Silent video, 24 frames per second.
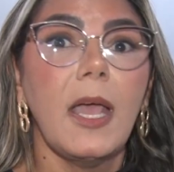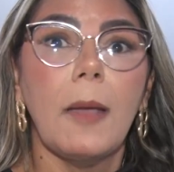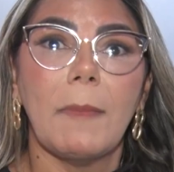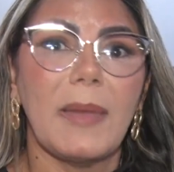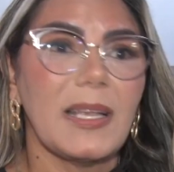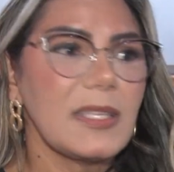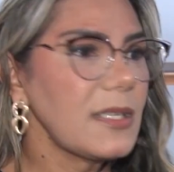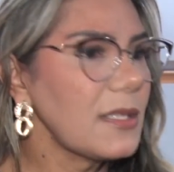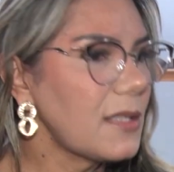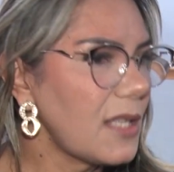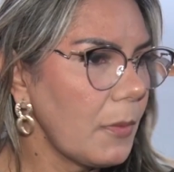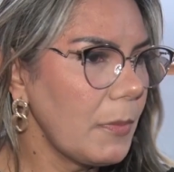
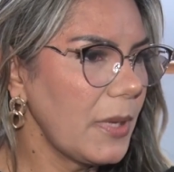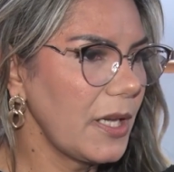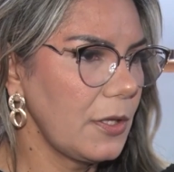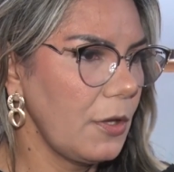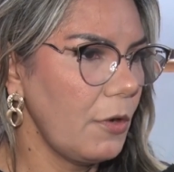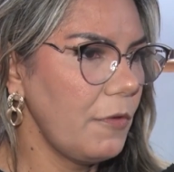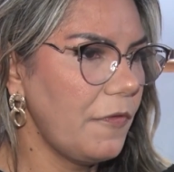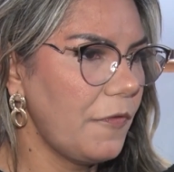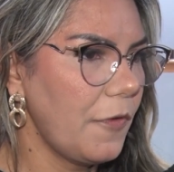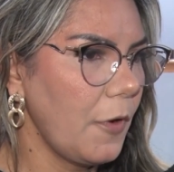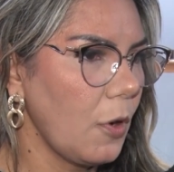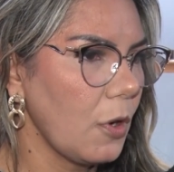mas que também
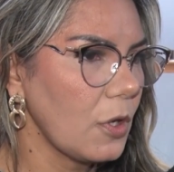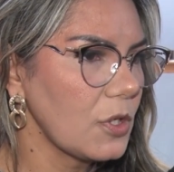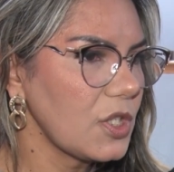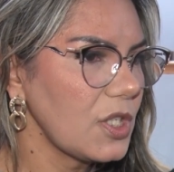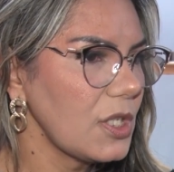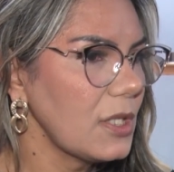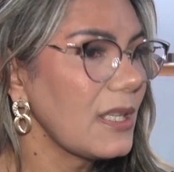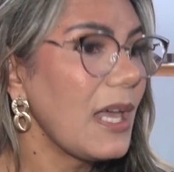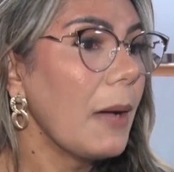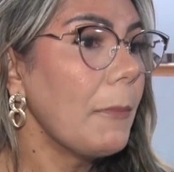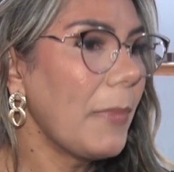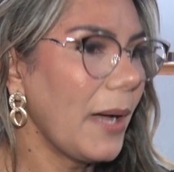não
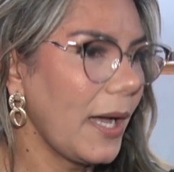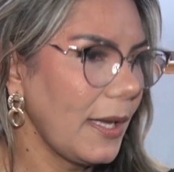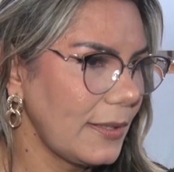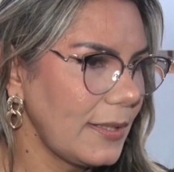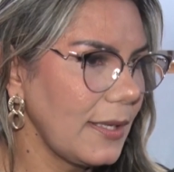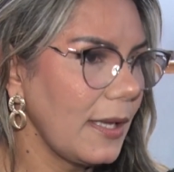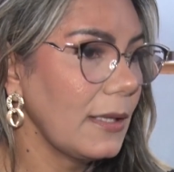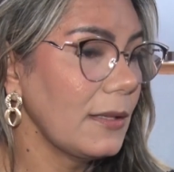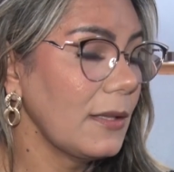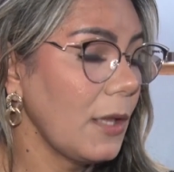foge da parte.